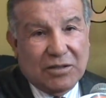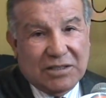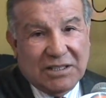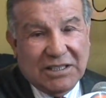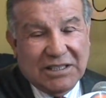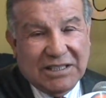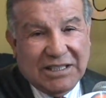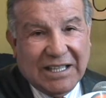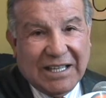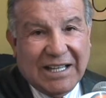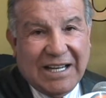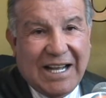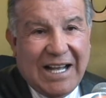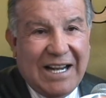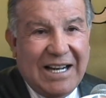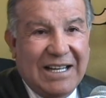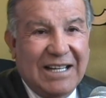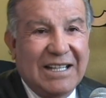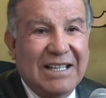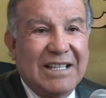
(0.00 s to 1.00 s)
es
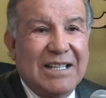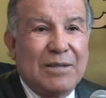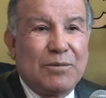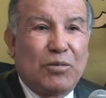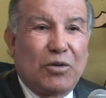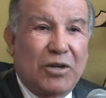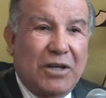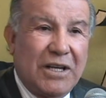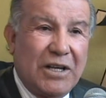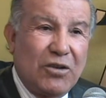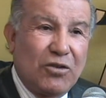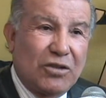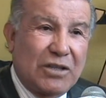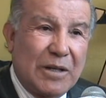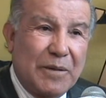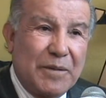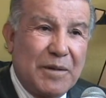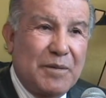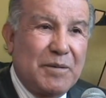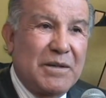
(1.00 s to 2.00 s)
integral. Por ello
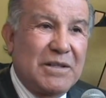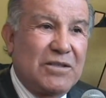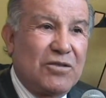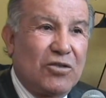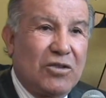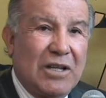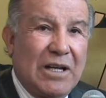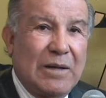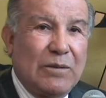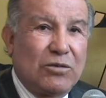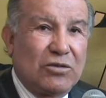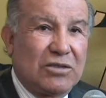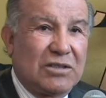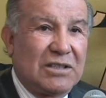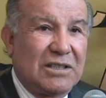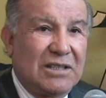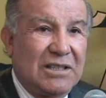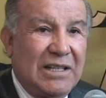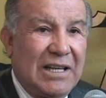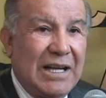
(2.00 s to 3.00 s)
también
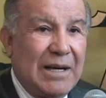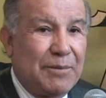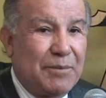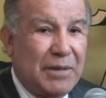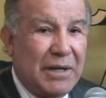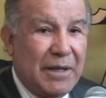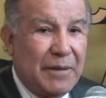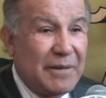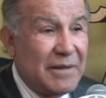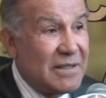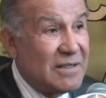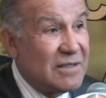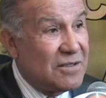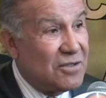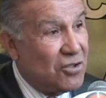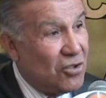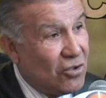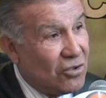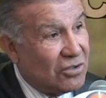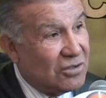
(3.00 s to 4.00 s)
mencionamos la
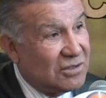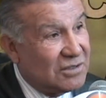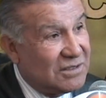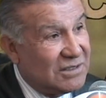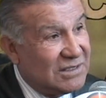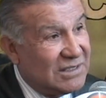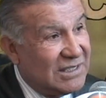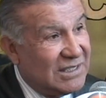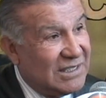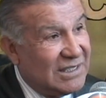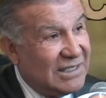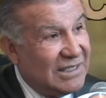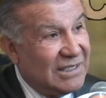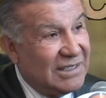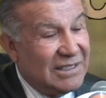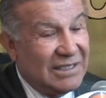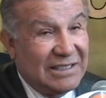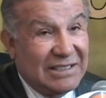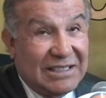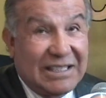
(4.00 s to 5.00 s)
prevención.
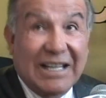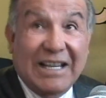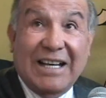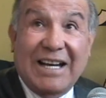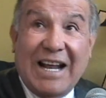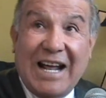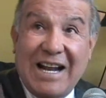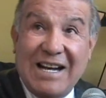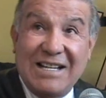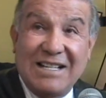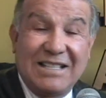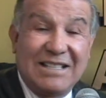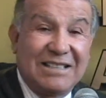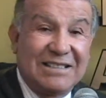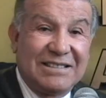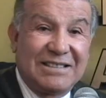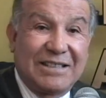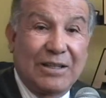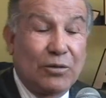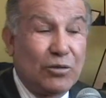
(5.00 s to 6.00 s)
Integral,
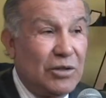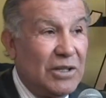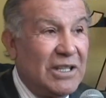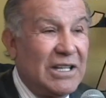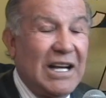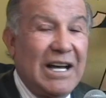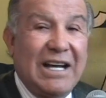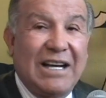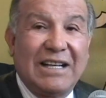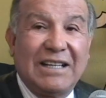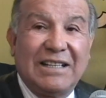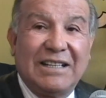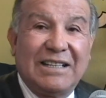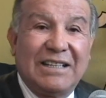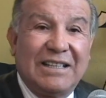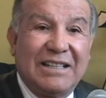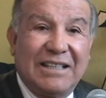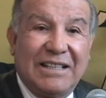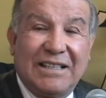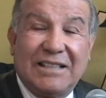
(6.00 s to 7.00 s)
seguridad,
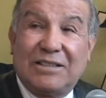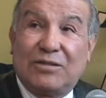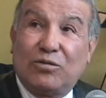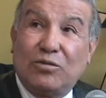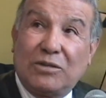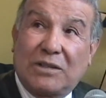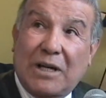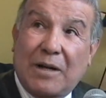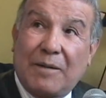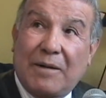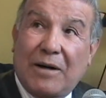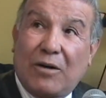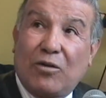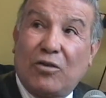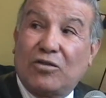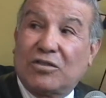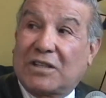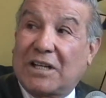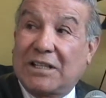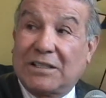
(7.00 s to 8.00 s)
es un
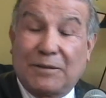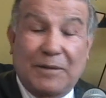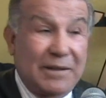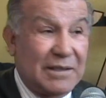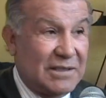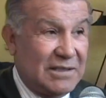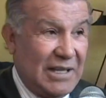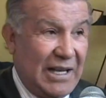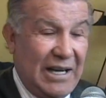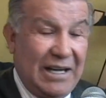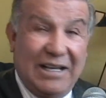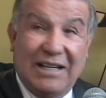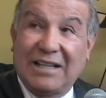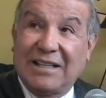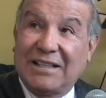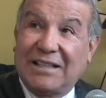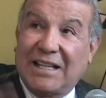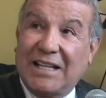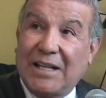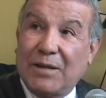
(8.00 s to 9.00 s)
trabajo transversal.
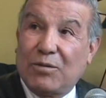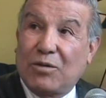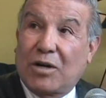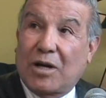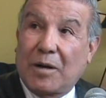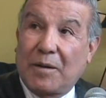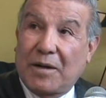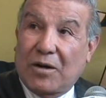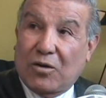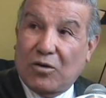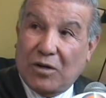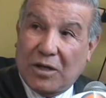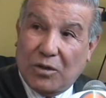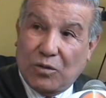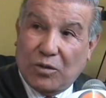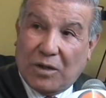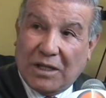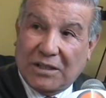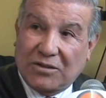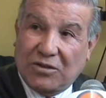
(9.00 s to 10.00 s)
Tenemos que ver con
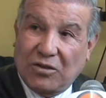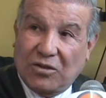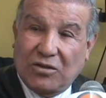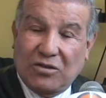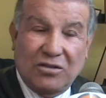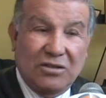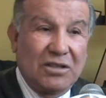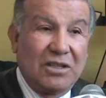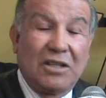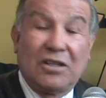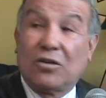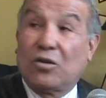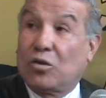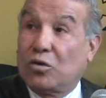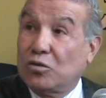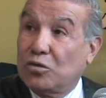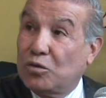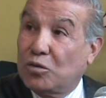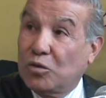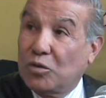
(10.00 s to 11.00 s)
educación,
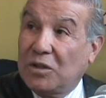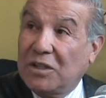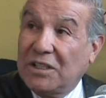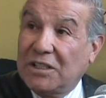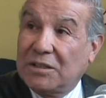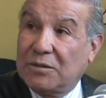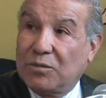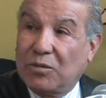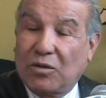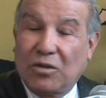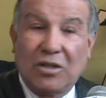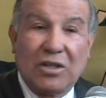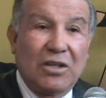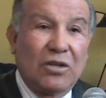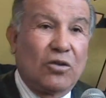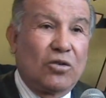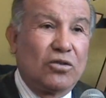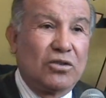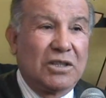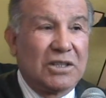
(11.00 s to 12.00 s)
con turismo,
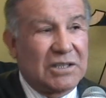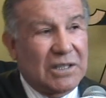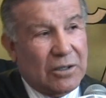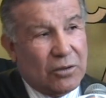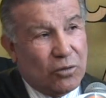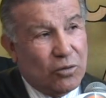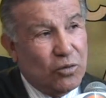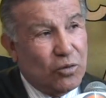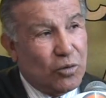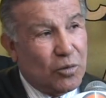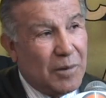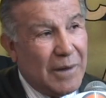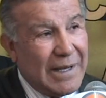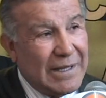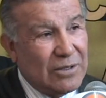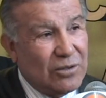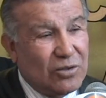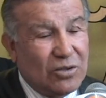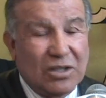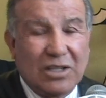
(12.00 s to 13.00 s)
con desarrollo
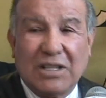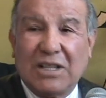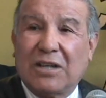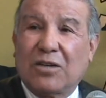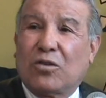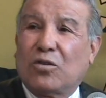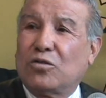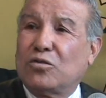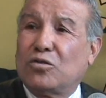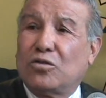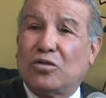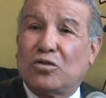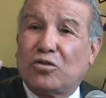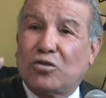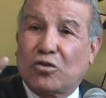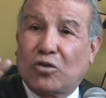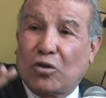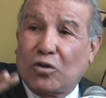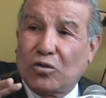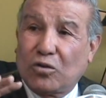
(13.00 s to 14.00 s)
urbano, con
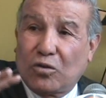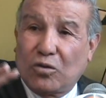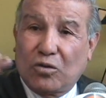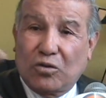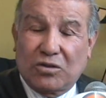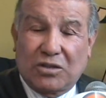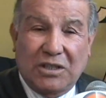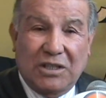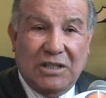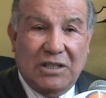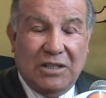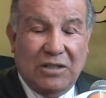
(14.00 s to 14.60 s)
todos los,